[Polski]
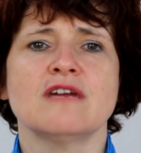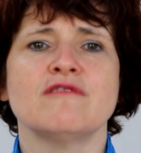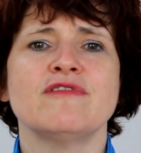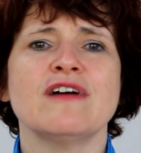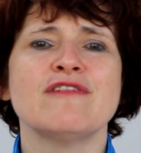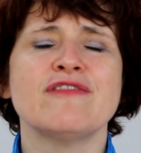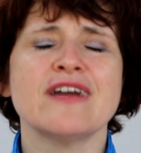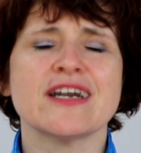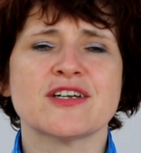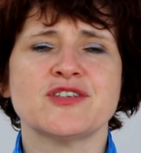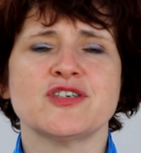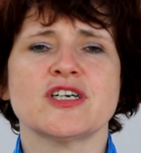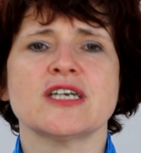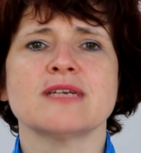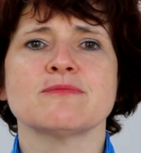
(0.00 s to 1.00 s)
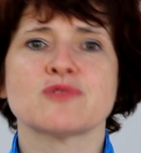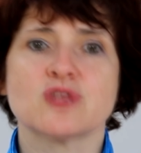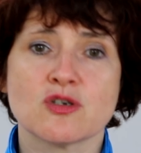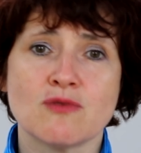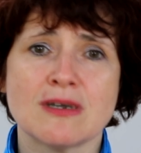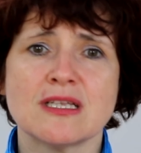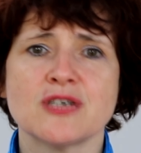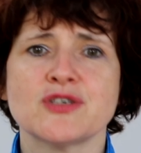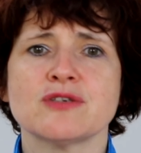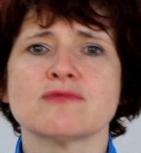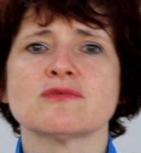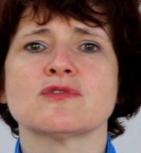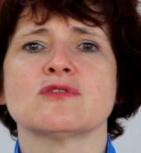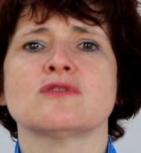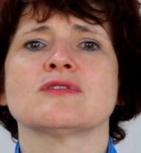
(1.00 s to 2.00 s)
W efekcie przekłada
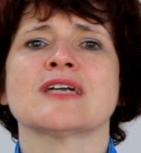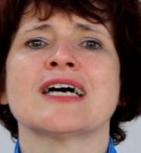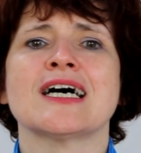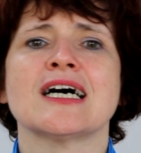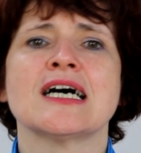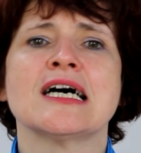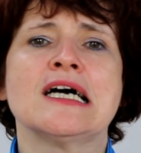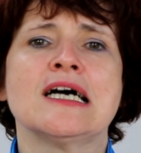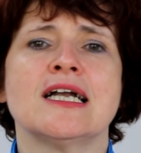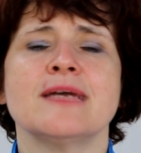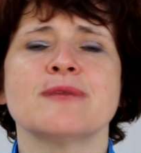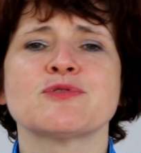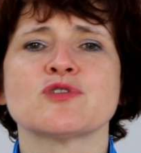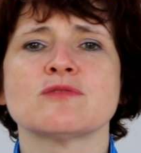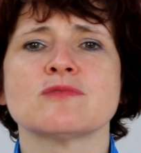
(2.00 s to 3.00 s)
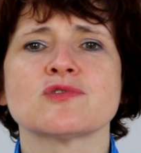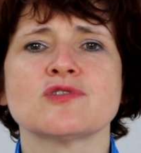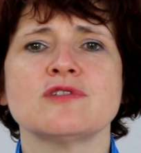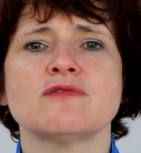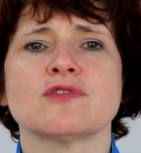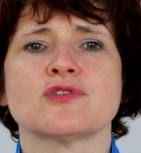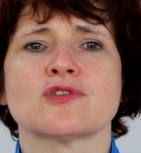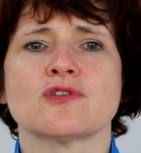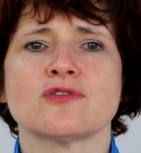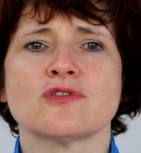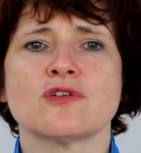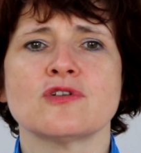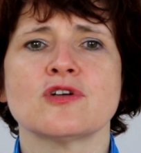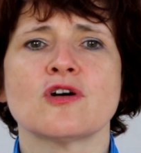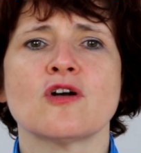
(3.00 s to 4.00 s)
się to na lepszą możliwość
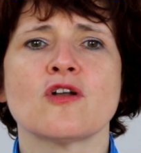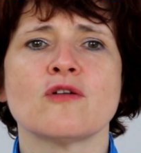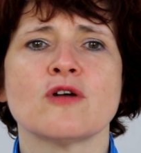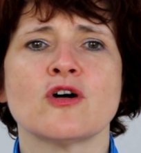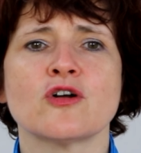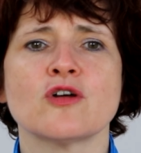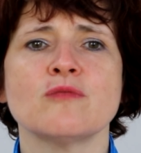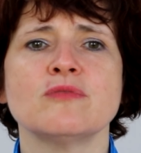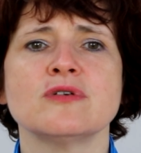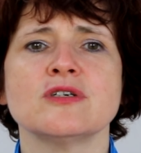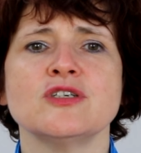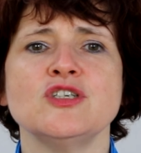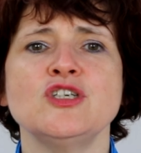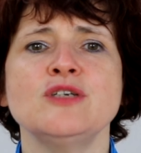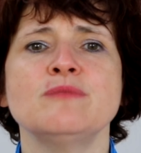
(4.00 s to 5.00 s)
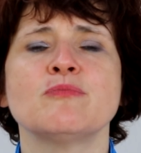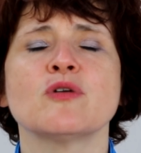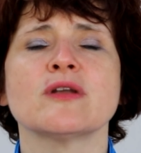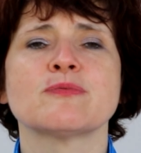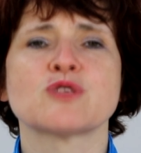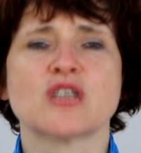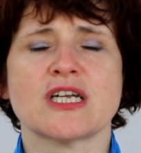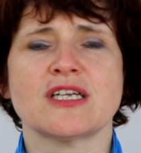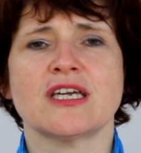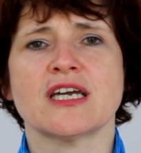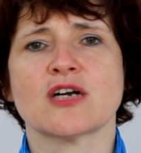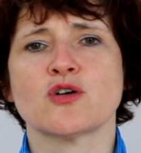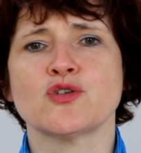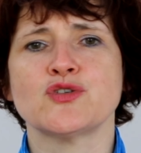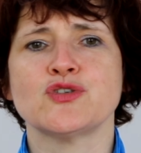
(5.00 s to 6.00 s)
kontroli choroby i polepszenie
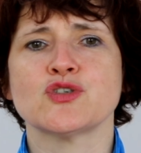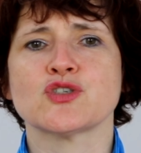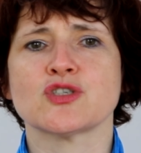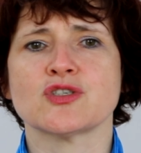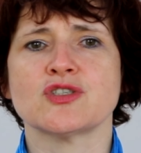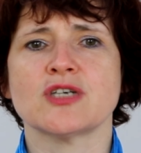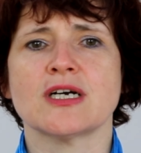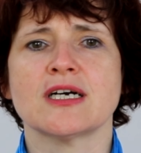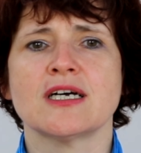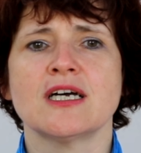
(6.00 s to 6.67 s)
jakości życia.